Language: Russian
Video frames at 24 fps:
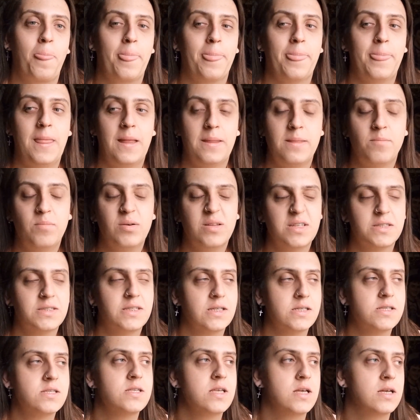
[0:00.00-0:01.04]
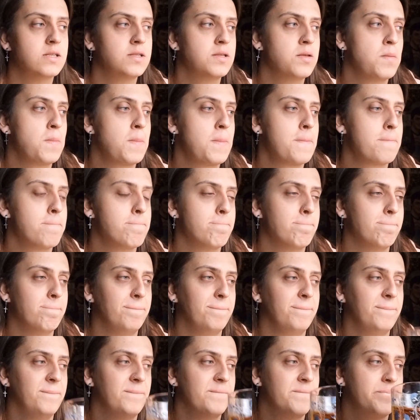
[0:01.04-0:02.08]
Надо было заснять.
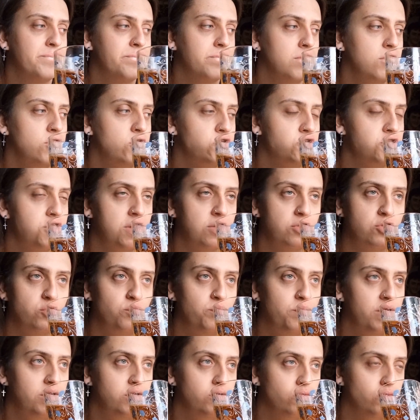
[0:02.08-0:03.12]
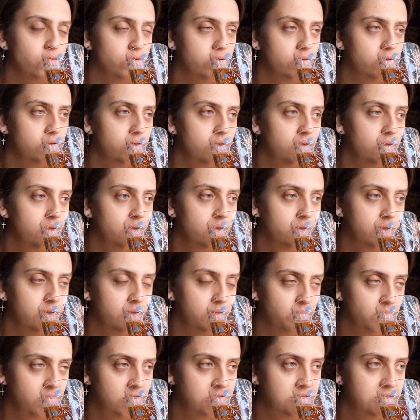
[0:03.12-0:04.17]
Что-то я тупанул.
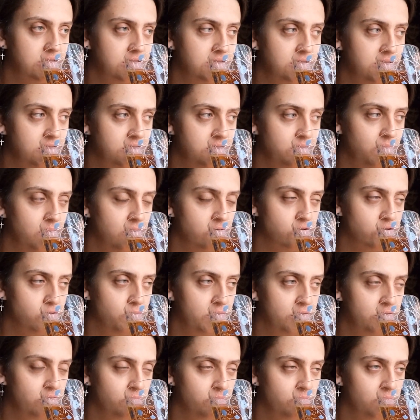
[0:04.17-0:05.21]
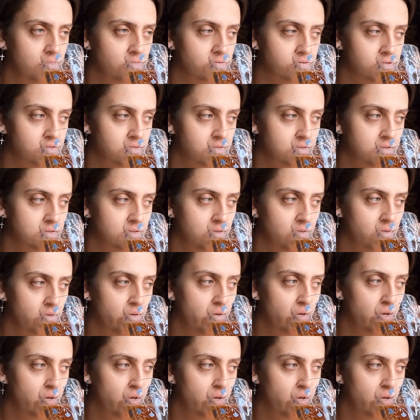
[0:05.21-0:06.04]
Надо было заснять и бабушку потом бабушке сказать.